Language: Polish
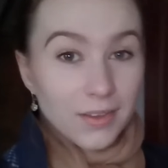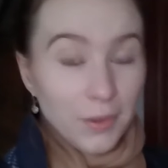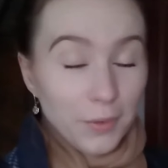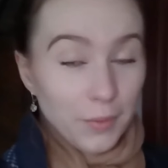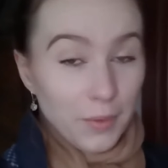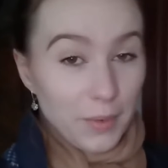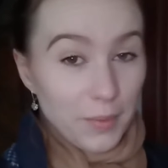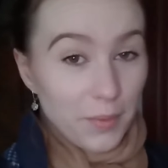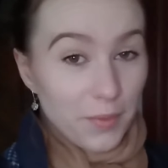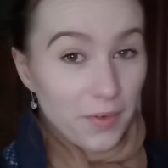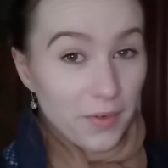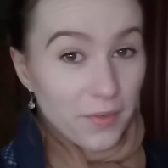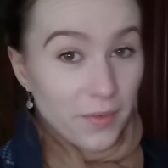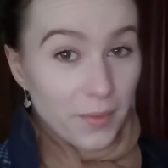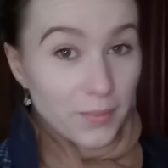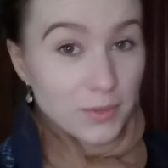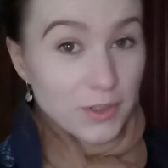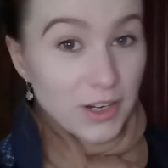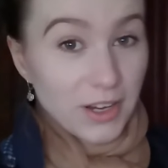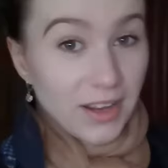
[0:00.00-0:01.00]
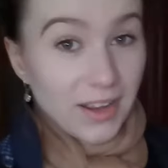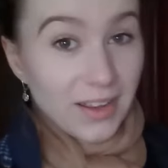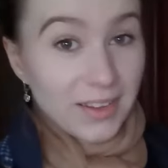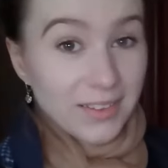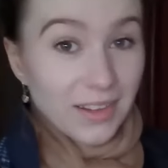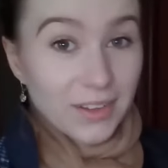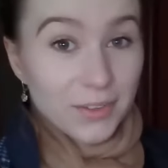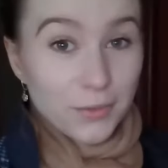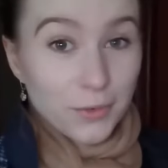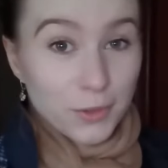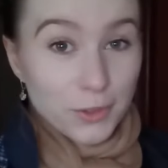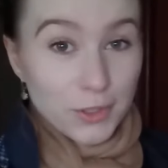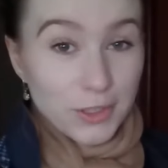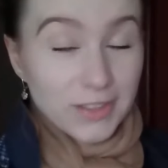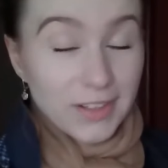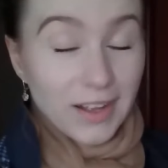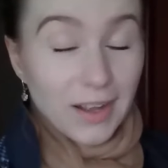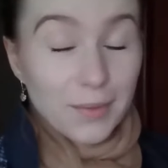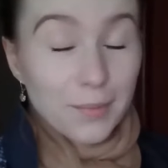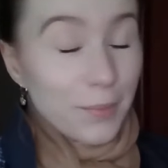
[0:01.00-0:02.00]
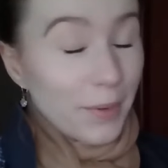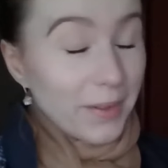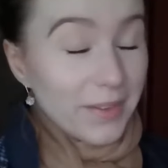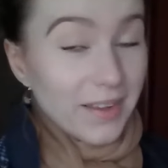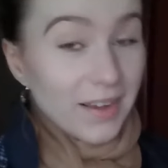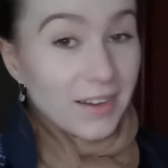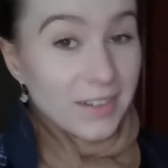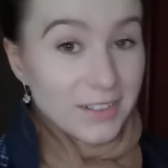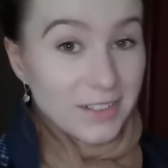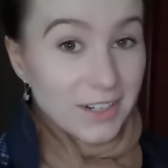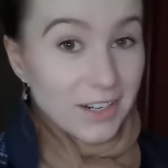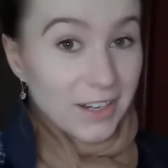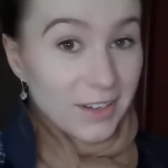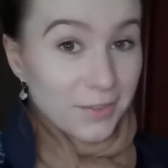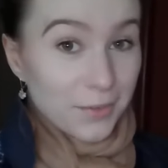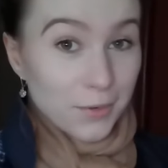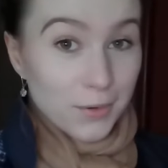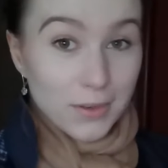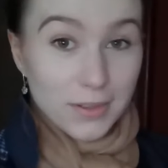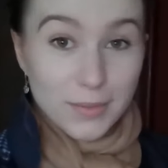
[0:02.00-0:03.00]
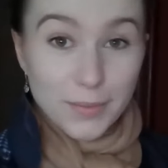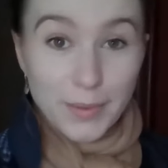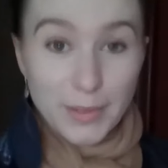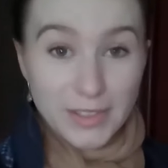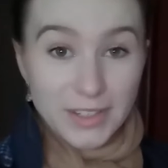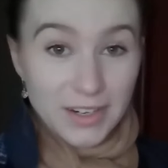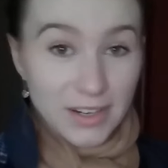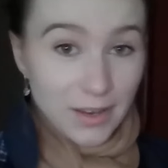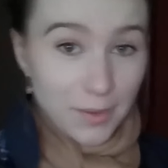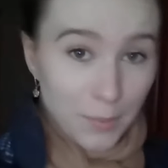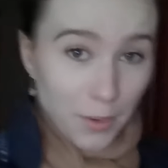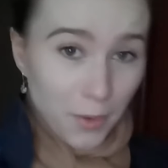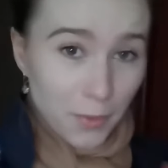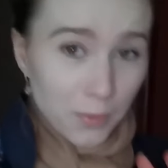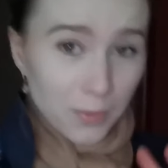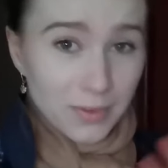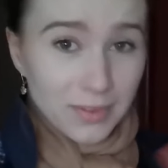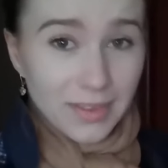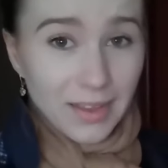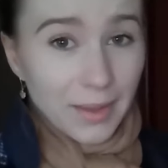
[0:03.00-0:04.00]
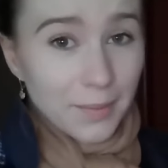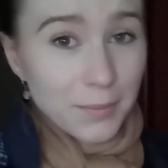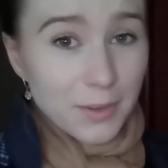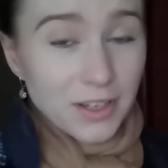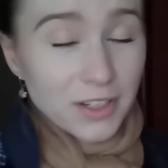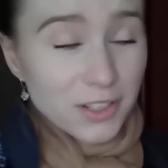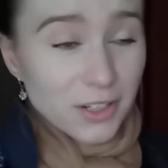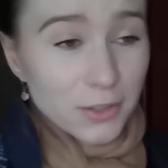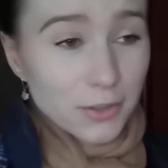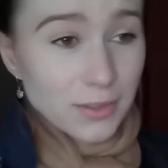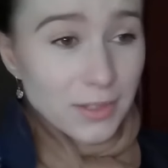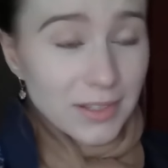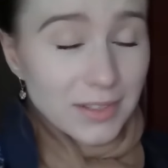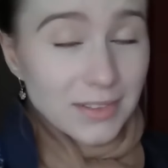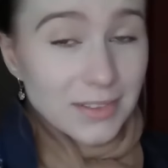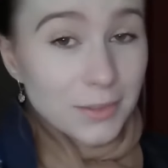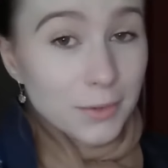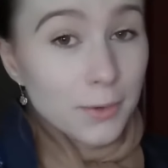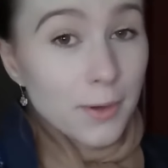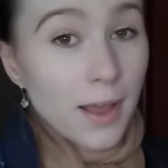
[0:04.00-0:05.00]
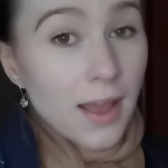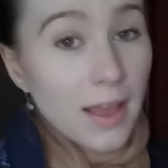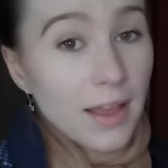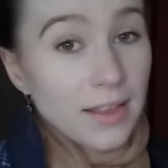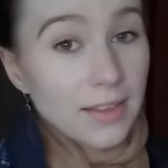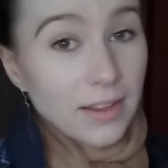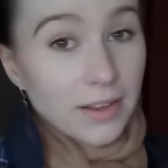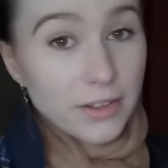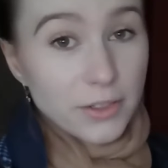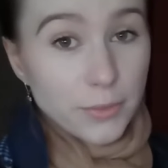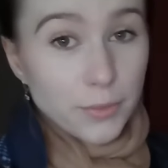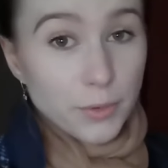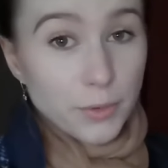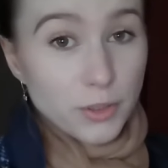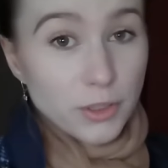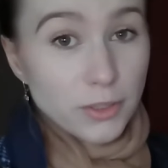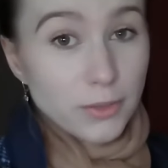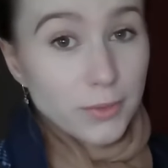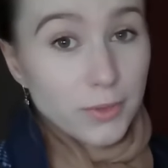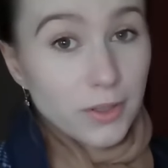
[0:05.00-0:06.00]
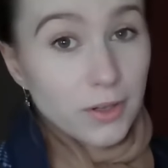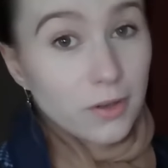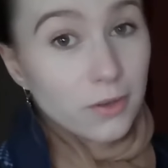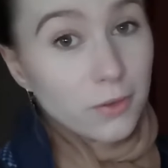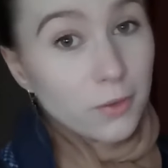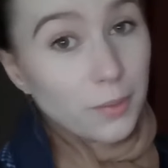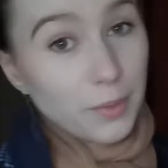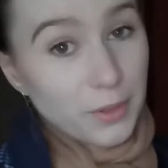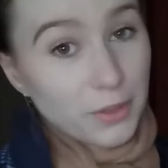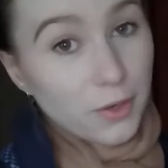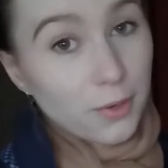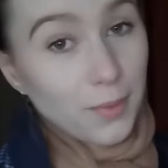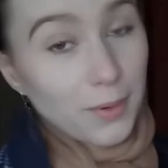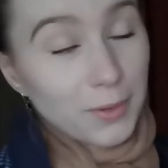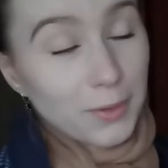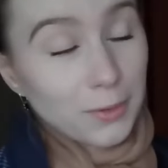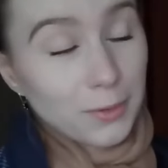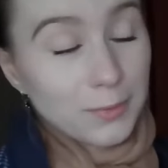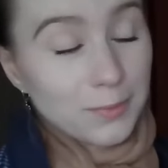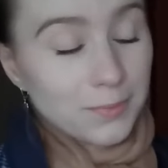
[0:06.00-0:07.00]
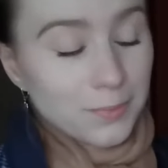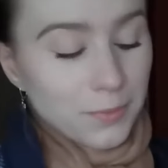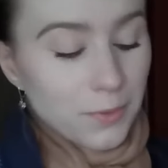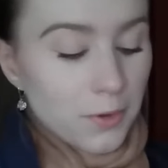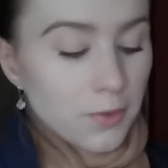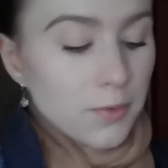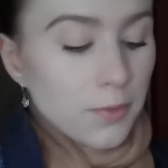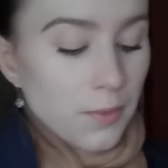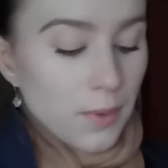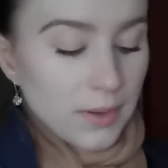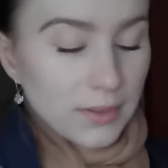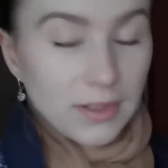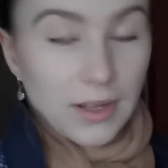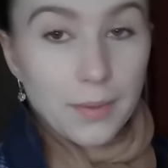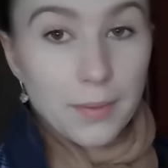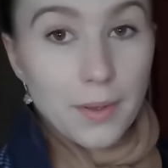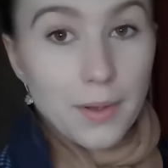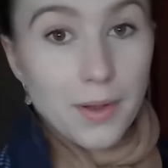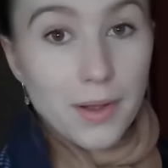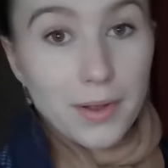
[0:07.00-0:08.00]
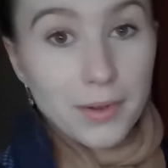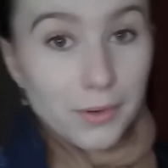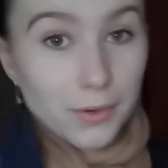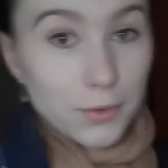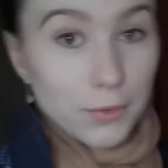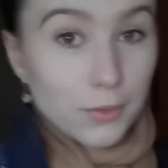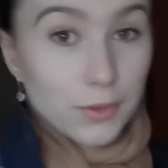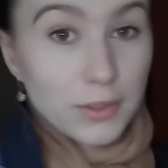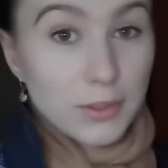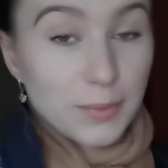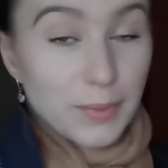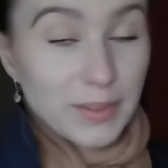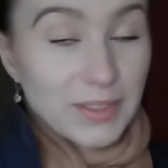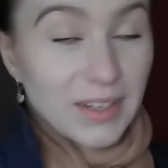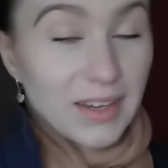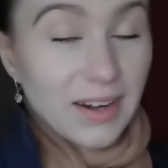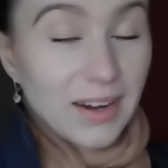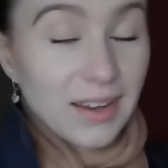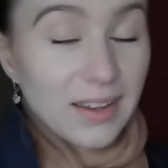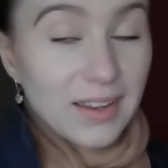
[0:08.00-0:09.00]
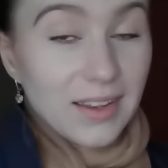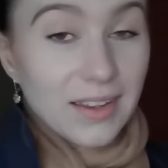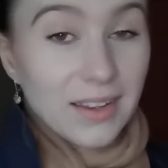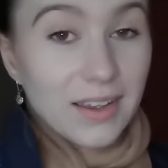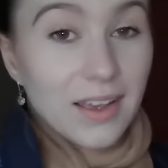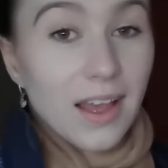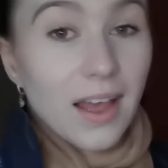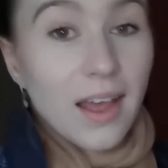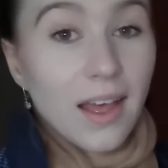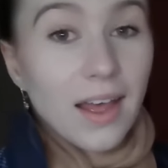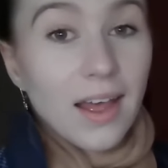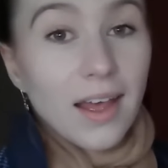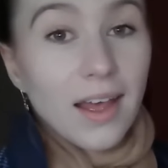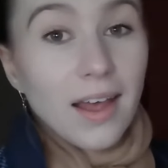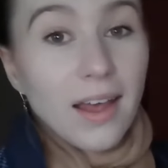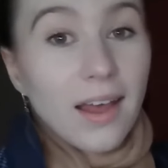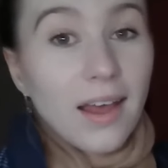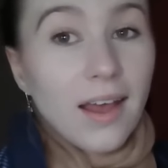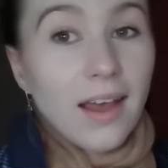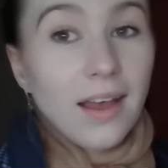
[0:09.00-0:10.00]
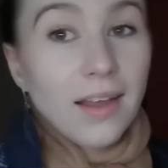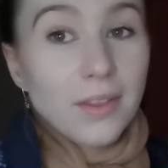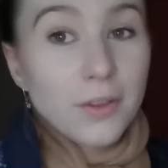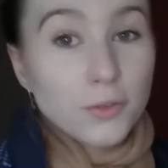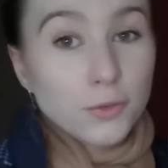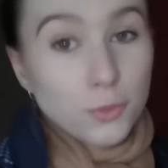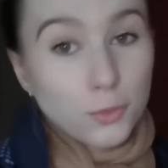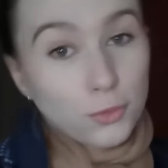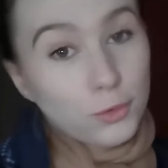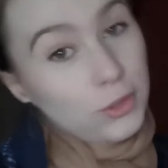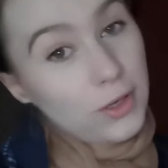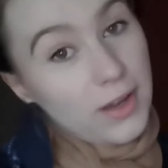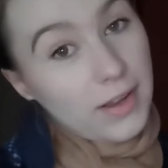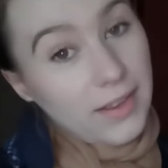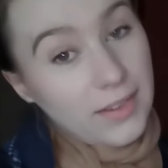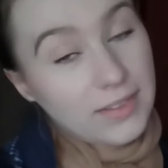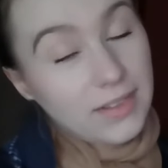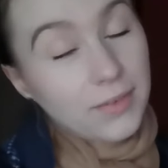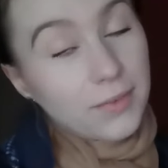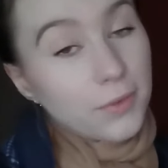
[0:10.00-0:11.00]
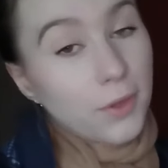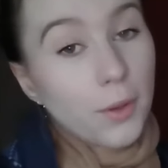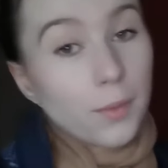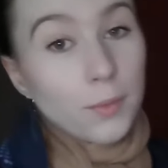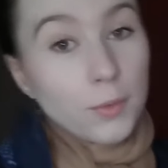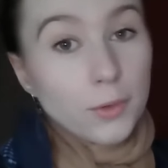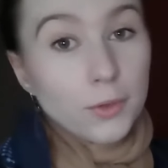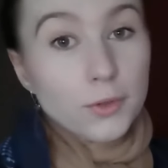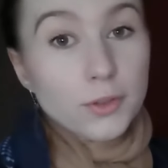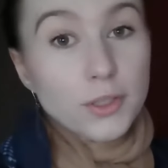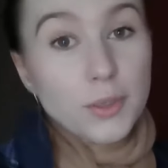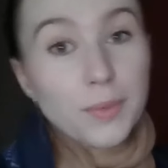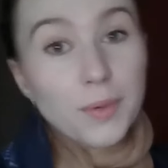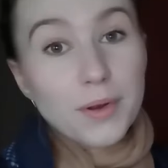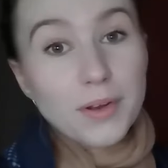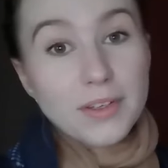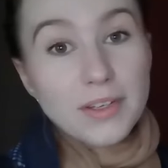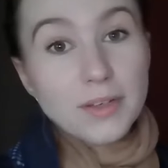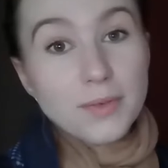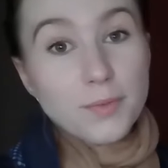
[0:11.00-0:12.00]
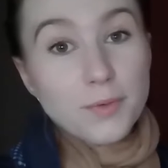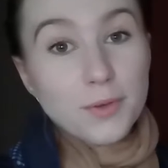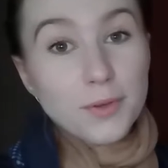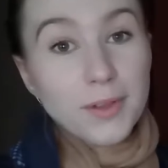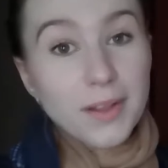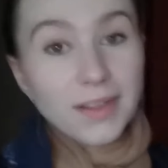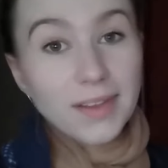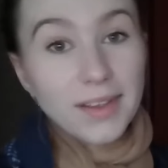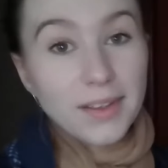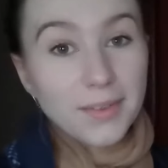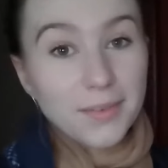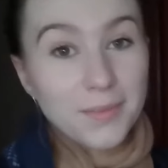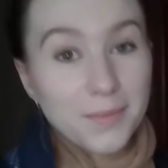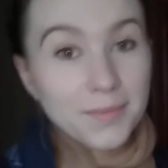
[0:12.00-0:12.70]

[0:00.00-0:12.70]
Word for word: Dobra, powiem Wam, że na dworze tak pada, że w ogóle spacer nie miał najmniejszego sensu, także poszliśmy tylko do paczkomatu. No, łaska miała krótki spacerek i no cóż, jak jestem w domu, no to się biorę za sprzątanie.